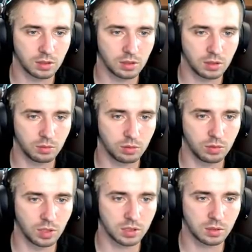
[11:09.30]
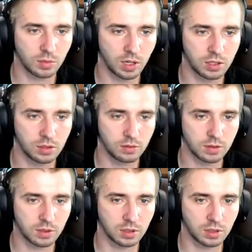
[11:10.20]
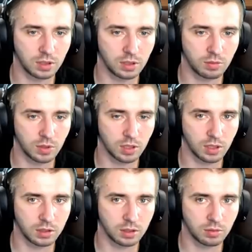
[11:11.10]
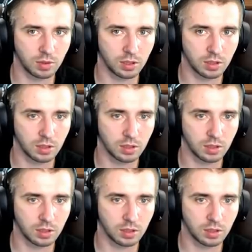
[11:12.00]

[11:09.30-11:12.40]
Не буду я заморачиваться над этими талантами.